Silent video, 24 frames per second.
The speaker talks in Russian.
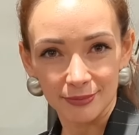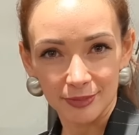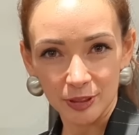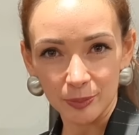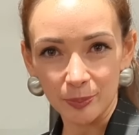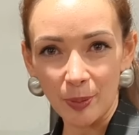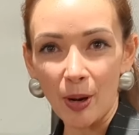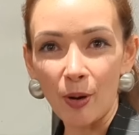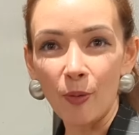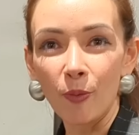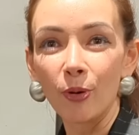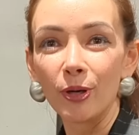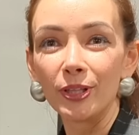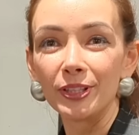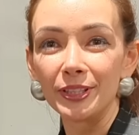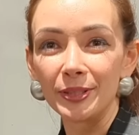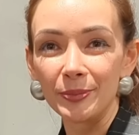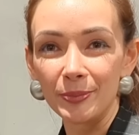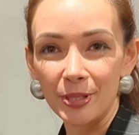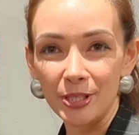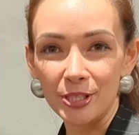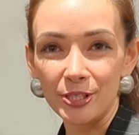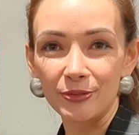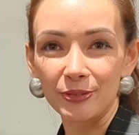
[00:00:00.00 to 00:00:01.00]

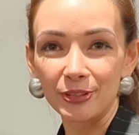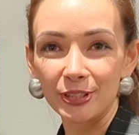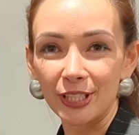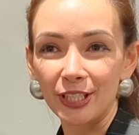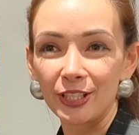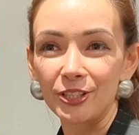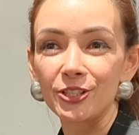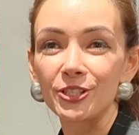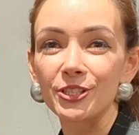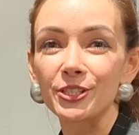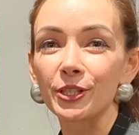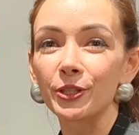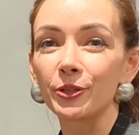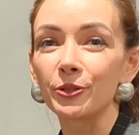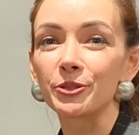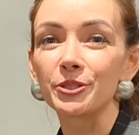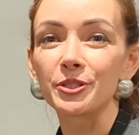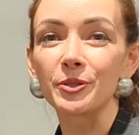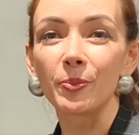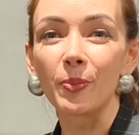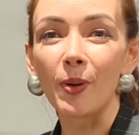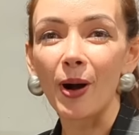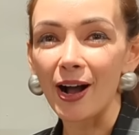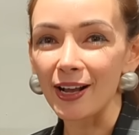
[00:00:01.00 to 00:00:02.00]
спокойный бежевый тренч
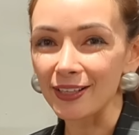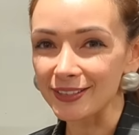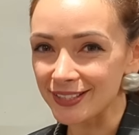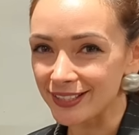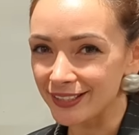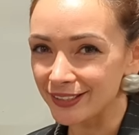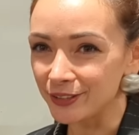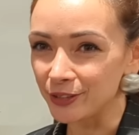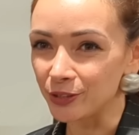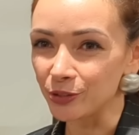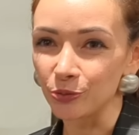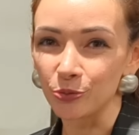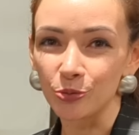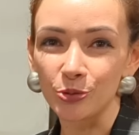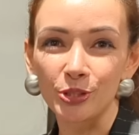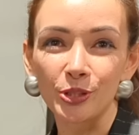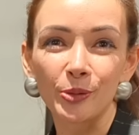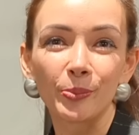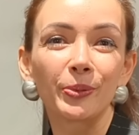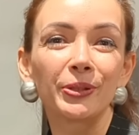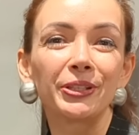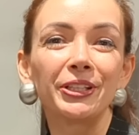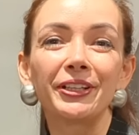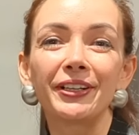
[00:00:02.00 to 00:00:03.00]
остается базой, не
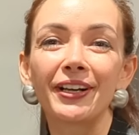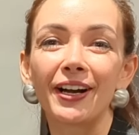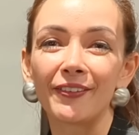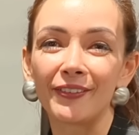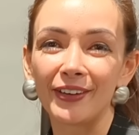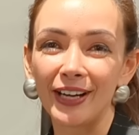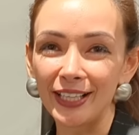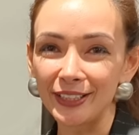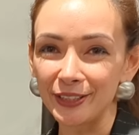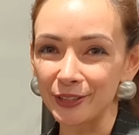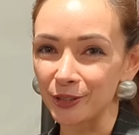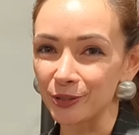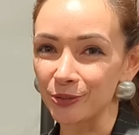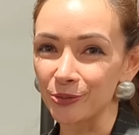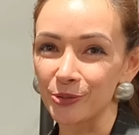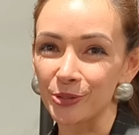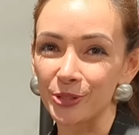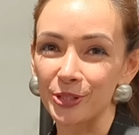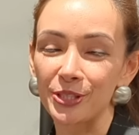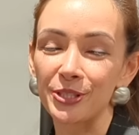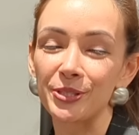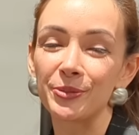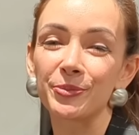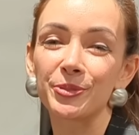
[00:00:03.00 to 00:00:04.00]
нужно паниковать, не
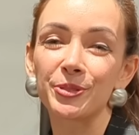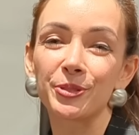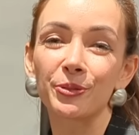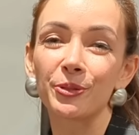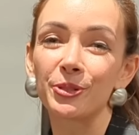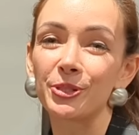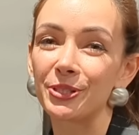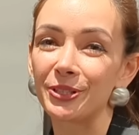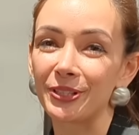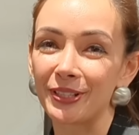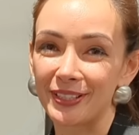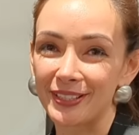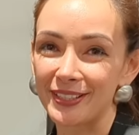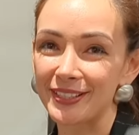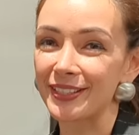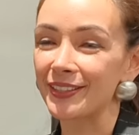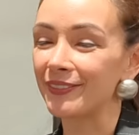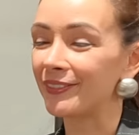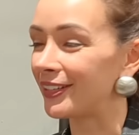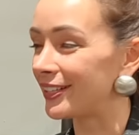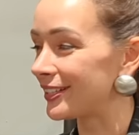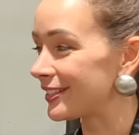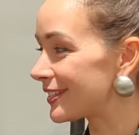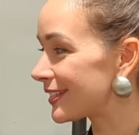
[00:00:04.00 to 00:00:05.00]
нужно с ним срочно
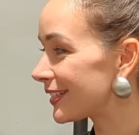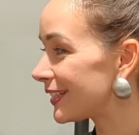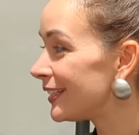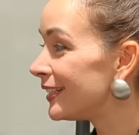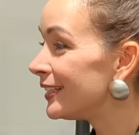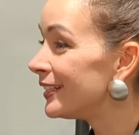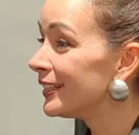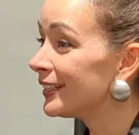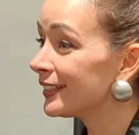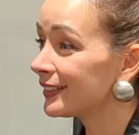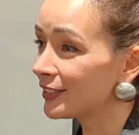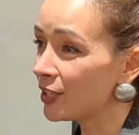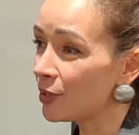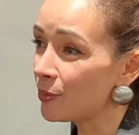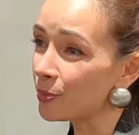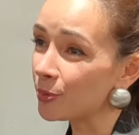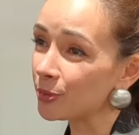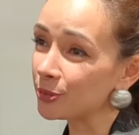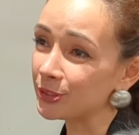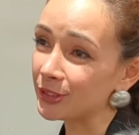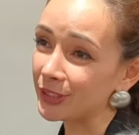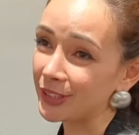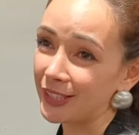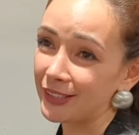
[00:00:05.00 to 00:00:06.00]
расставаться. Да,
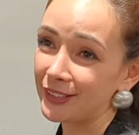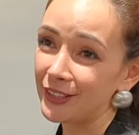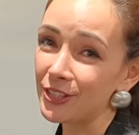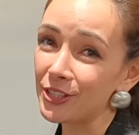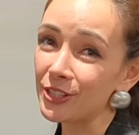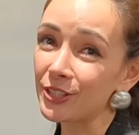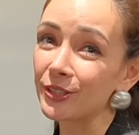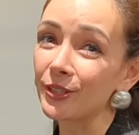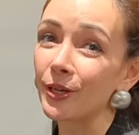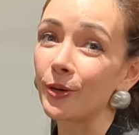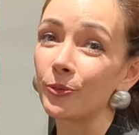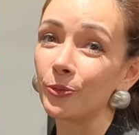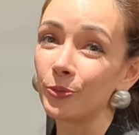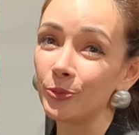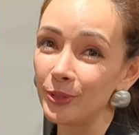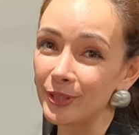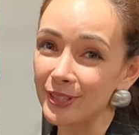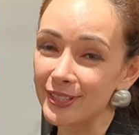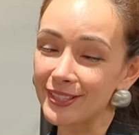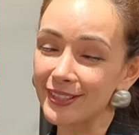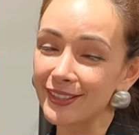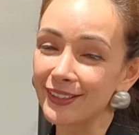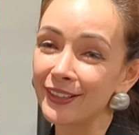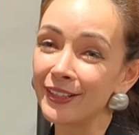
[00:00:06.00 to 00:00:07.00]
просто, конечно, на
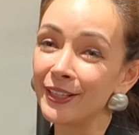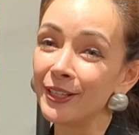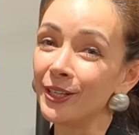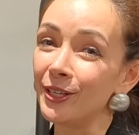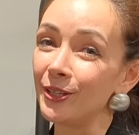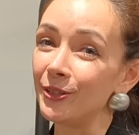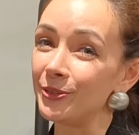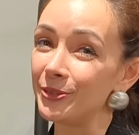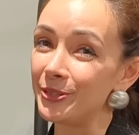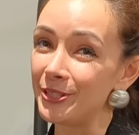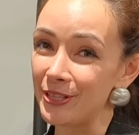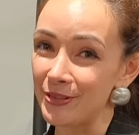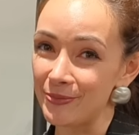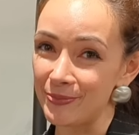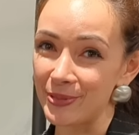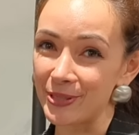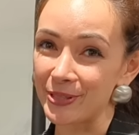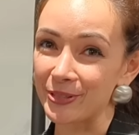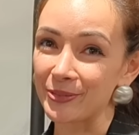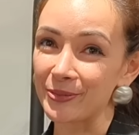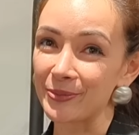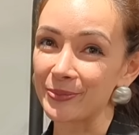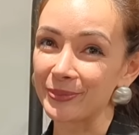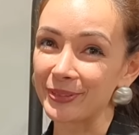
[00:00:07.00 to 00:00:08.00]
улице людей в
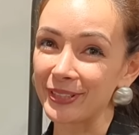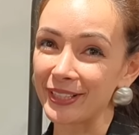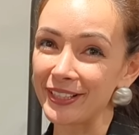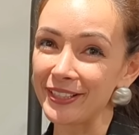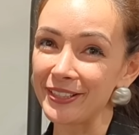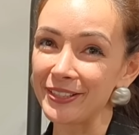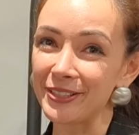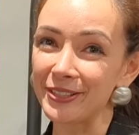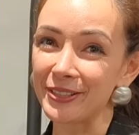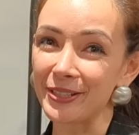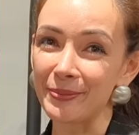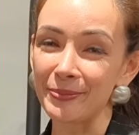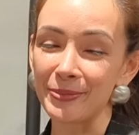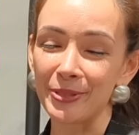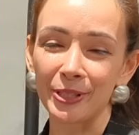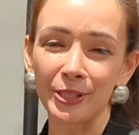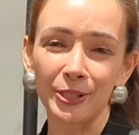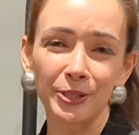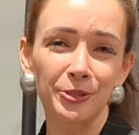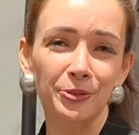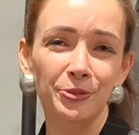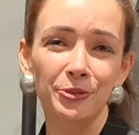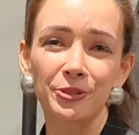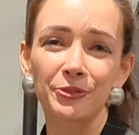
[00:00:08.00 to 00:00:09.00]
бежевом тренче, да, мне
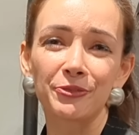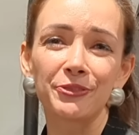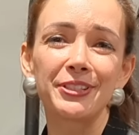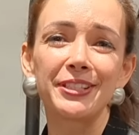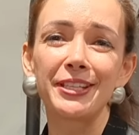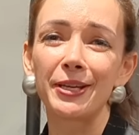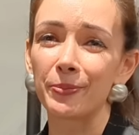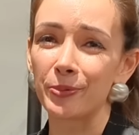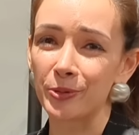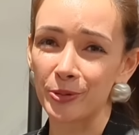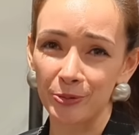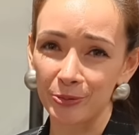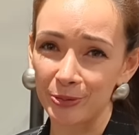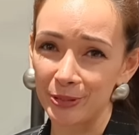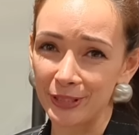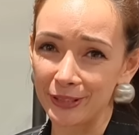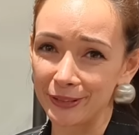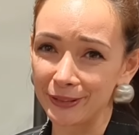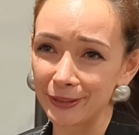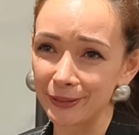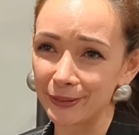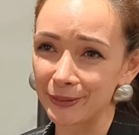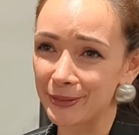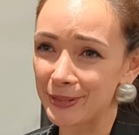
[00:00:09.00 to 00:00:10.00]
кажется, уже все
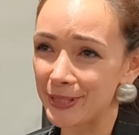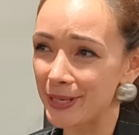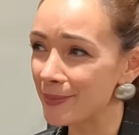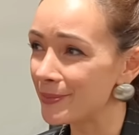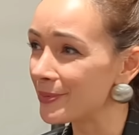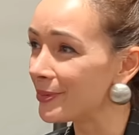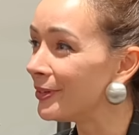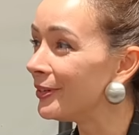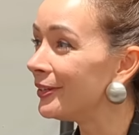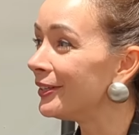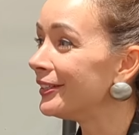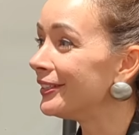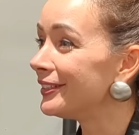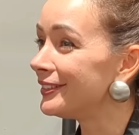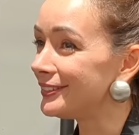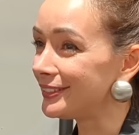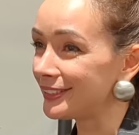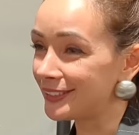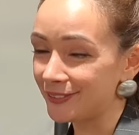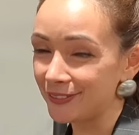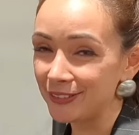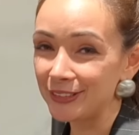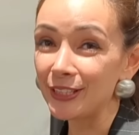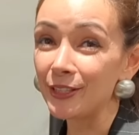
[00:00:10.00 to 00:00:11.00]
пошутили на эту тему,
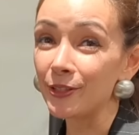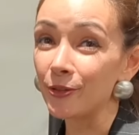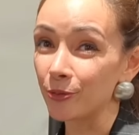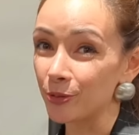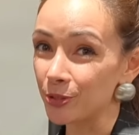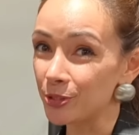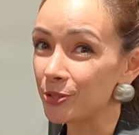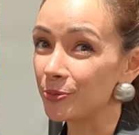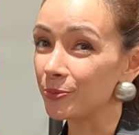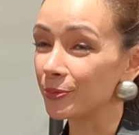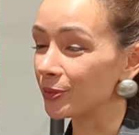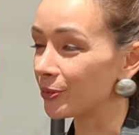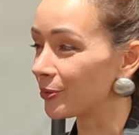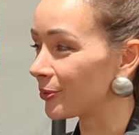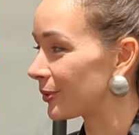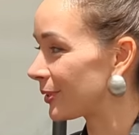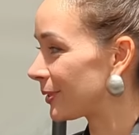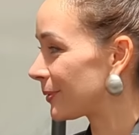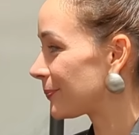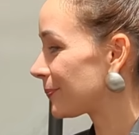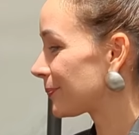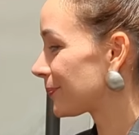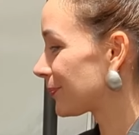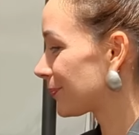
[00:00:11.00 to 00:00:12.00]
действительно очень
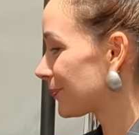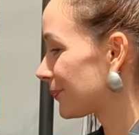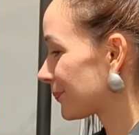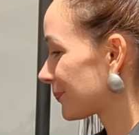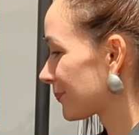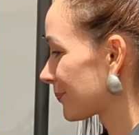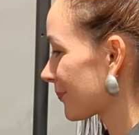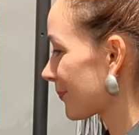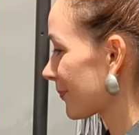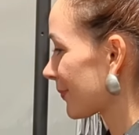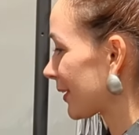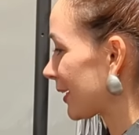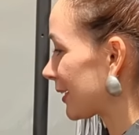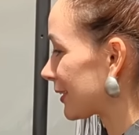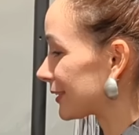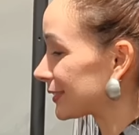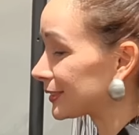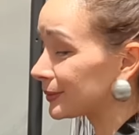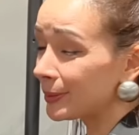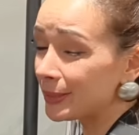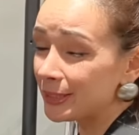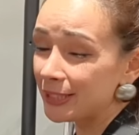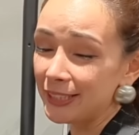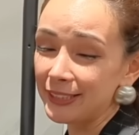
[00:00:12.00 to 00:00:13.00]
много.
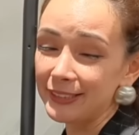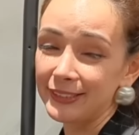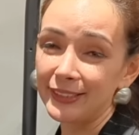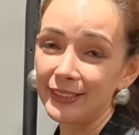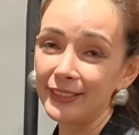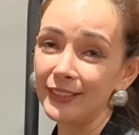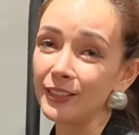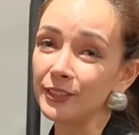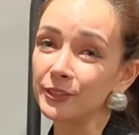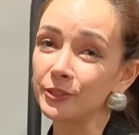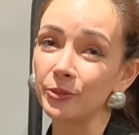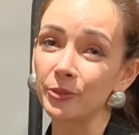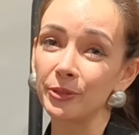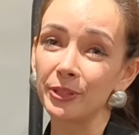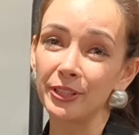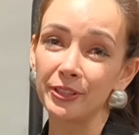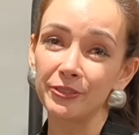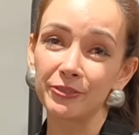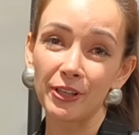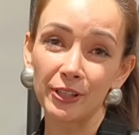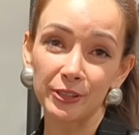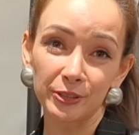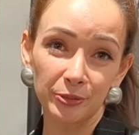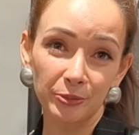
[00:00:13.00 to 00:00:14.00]
Рассмотрите или
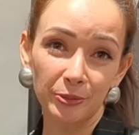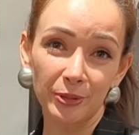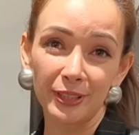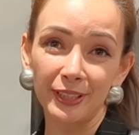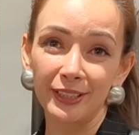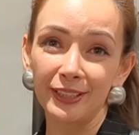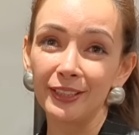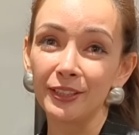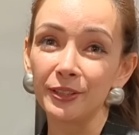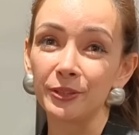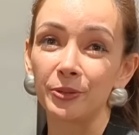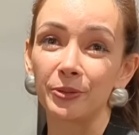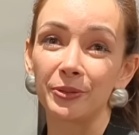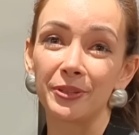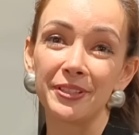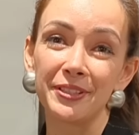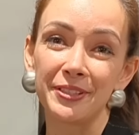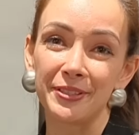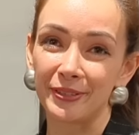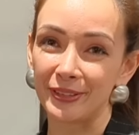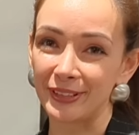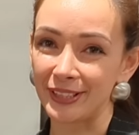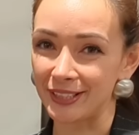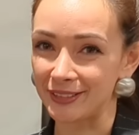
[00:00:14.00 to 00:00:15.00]
другие фактуры, или
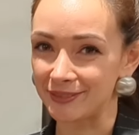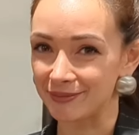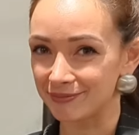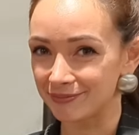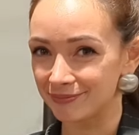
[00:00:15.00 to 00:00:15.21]
другие цвета.